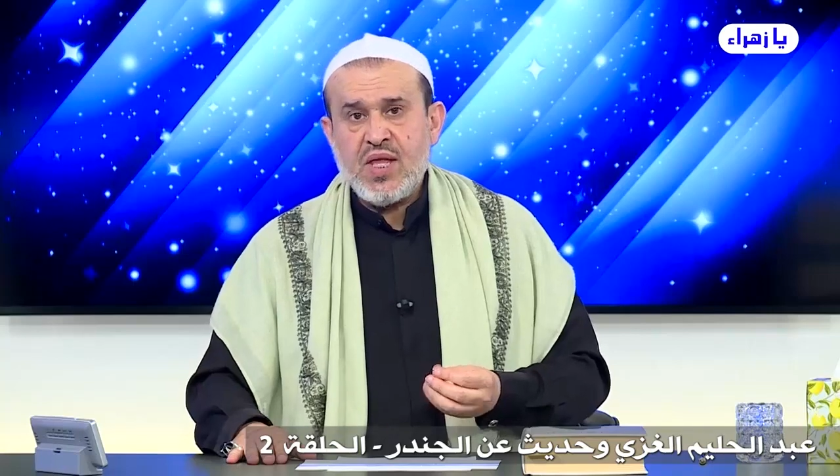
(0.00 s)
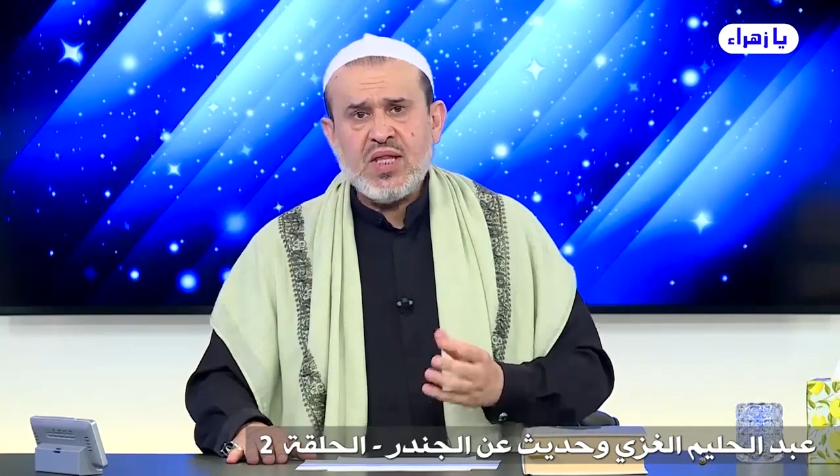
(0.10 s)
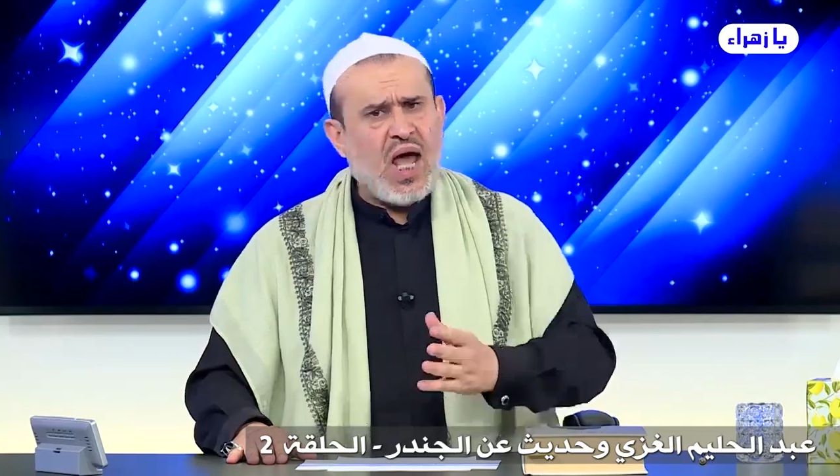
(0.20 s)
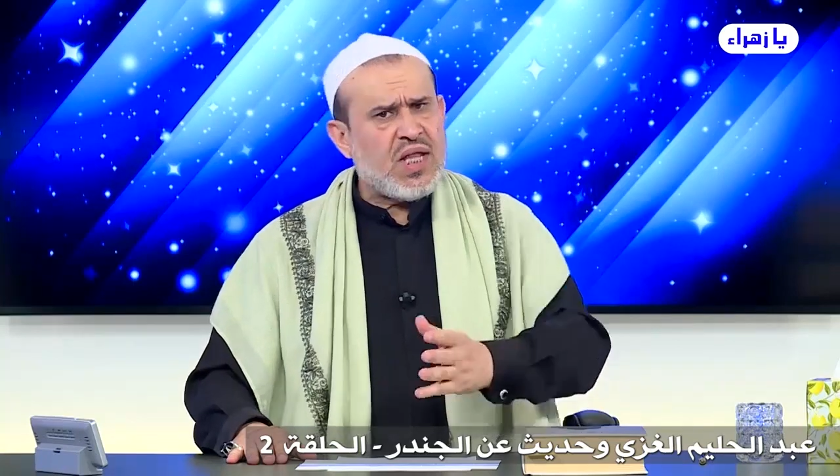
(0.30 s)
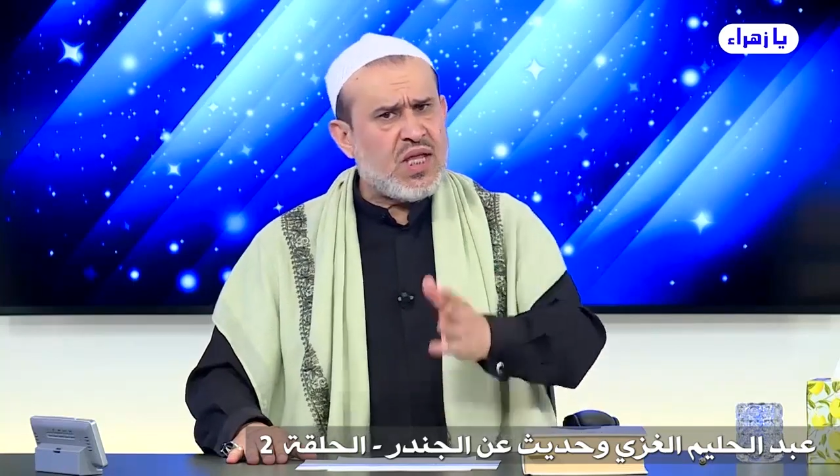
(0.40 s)

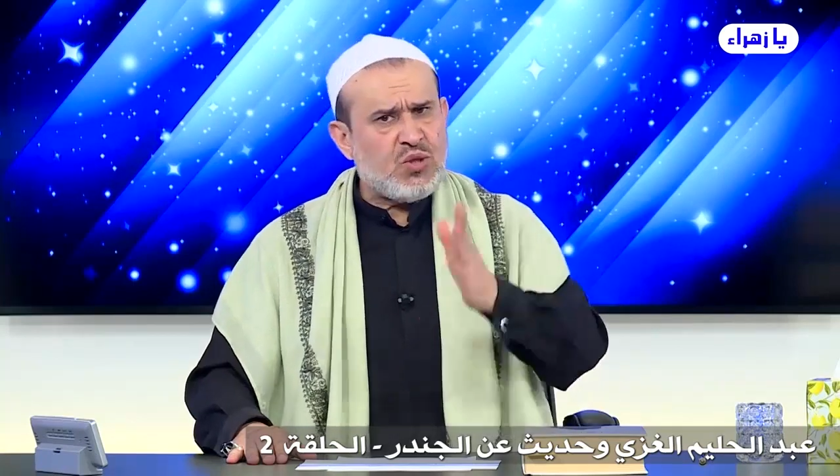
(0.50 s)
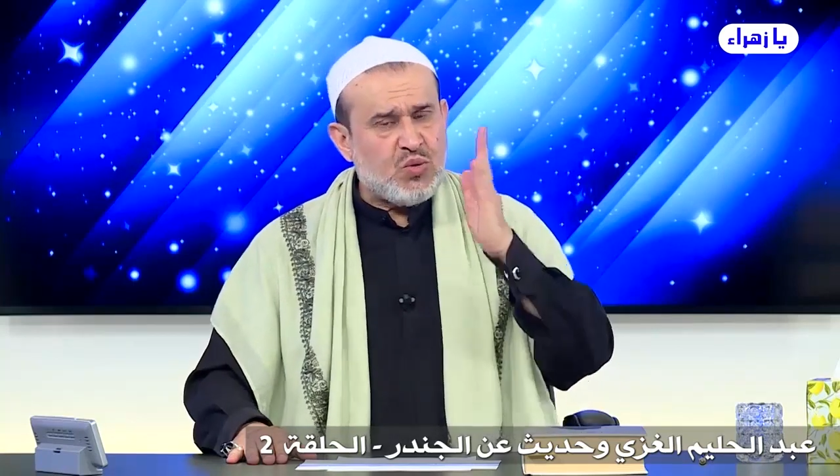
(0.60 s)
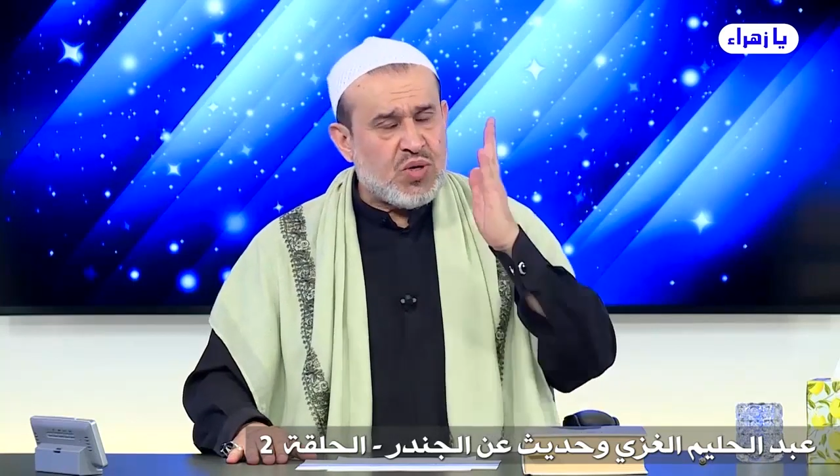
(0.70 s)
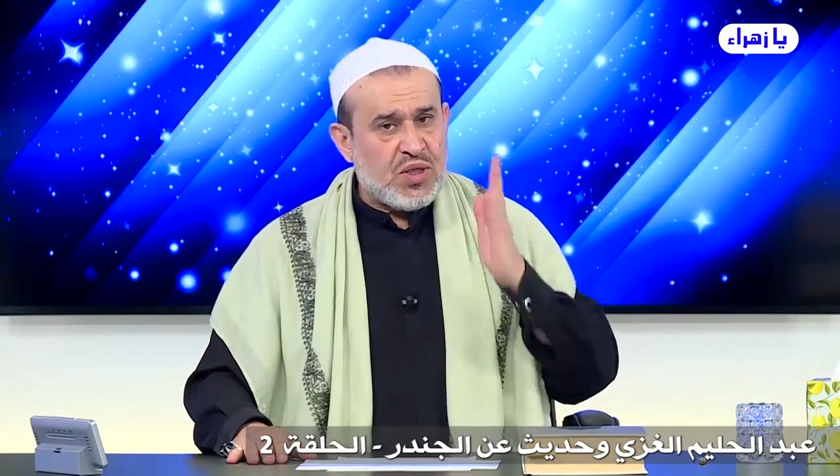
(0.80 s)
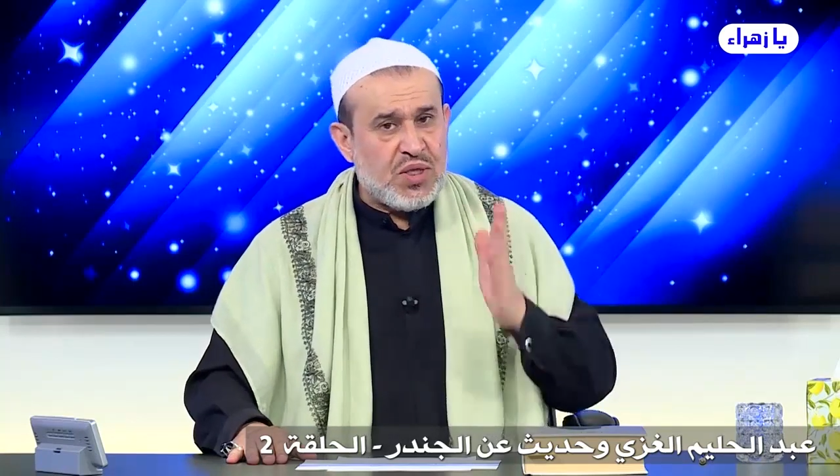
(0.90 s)
تحدثت
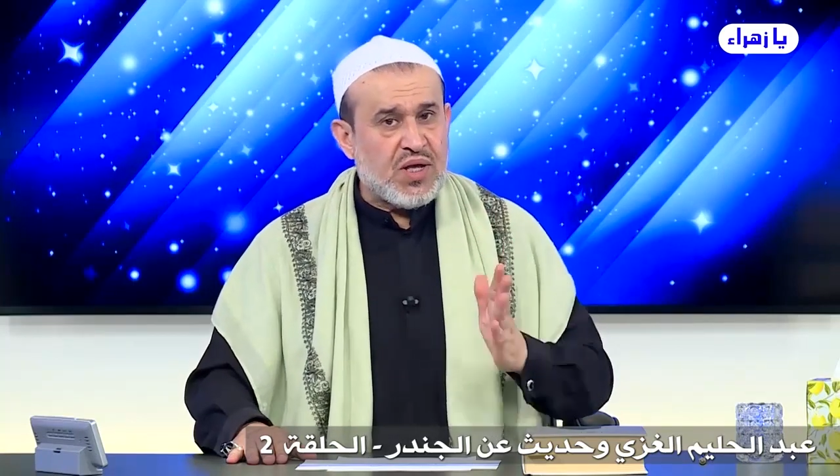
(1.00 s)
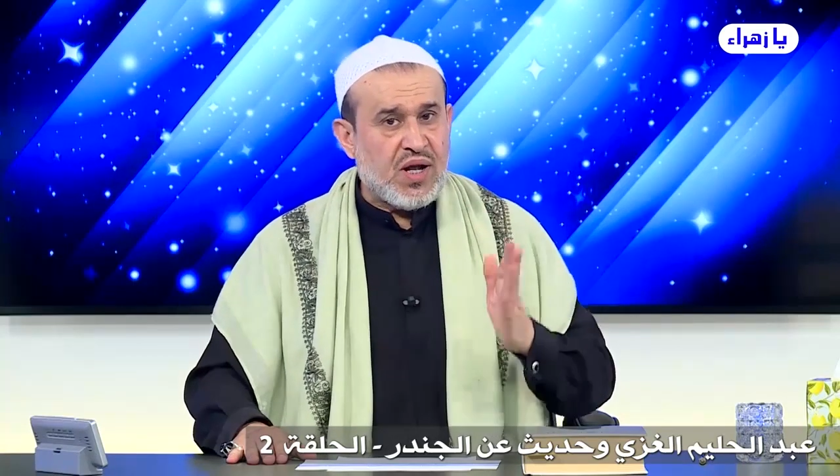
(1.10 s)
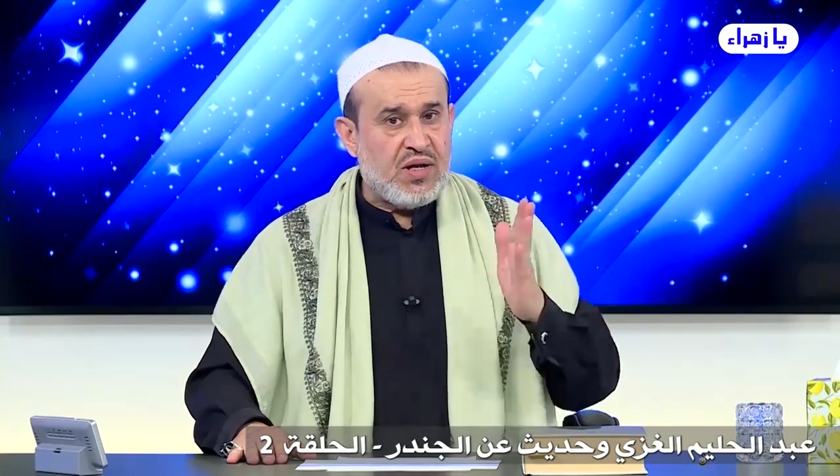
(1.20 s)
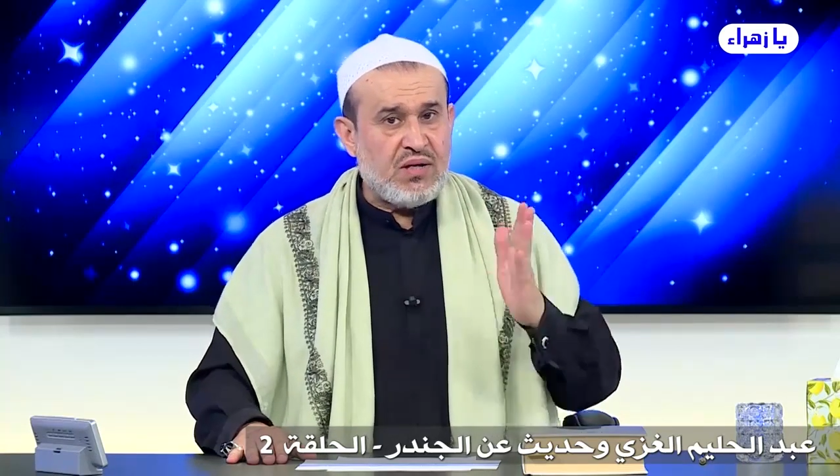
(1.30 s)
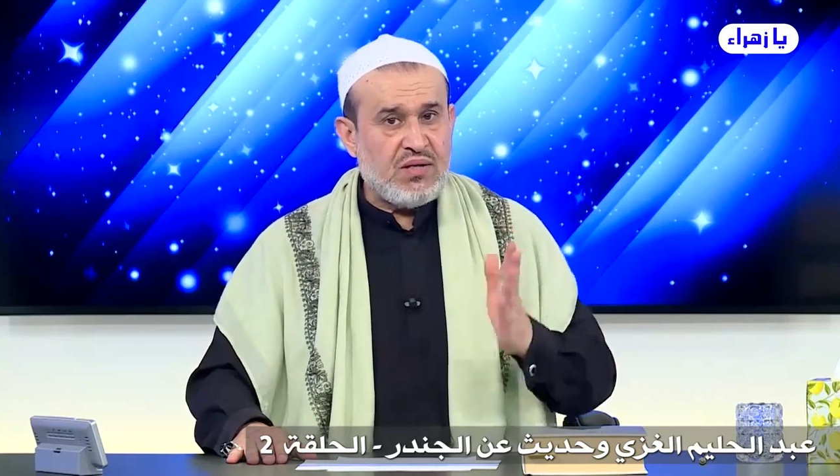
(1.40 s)

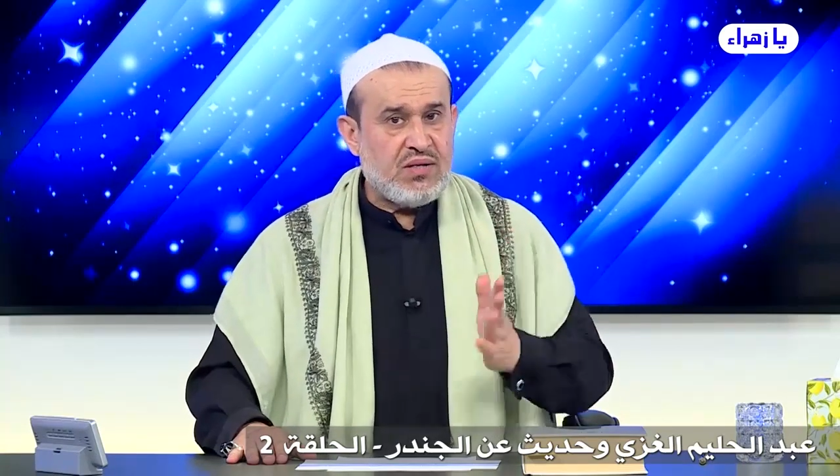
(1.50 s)
كثيرا